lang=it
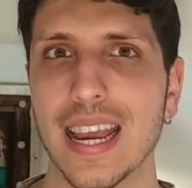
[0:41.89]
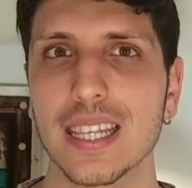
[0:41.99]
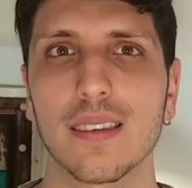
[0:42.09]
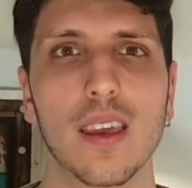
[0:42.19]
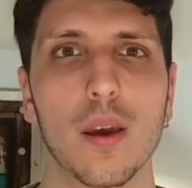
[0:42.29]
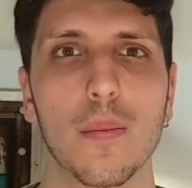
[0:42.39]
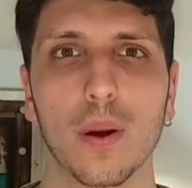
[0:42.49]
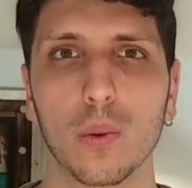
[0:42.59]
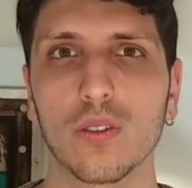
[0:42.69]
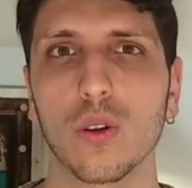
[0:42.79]
insieme
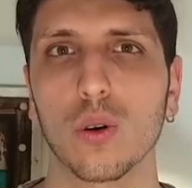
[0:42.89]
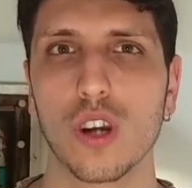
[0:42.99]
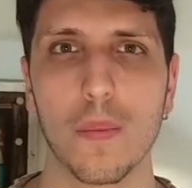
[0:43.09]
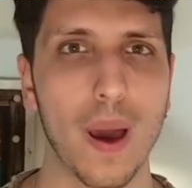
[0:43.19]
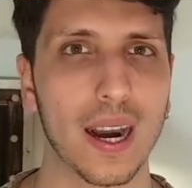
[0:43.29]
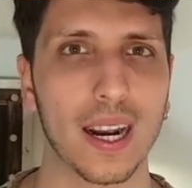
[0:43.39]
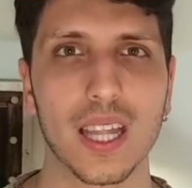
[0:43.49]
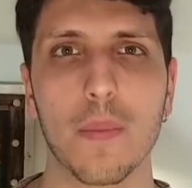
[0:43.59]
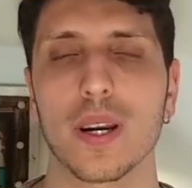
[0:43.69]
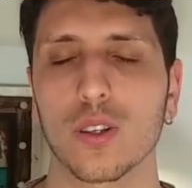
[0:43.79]
quest'oggi parla di
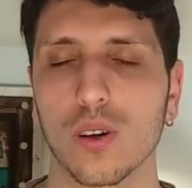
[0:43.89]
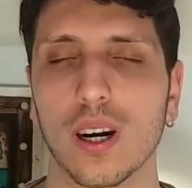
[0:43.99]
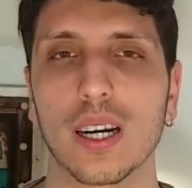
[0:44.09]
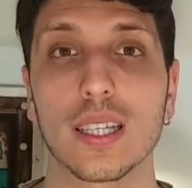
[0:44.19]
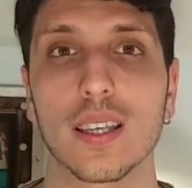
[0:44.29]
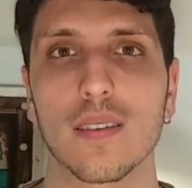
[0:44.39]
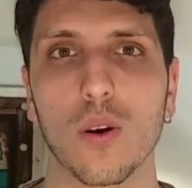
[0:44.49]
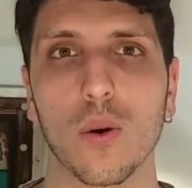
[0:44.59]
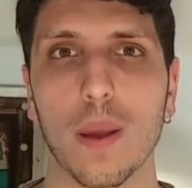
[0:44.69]
personalizzazione.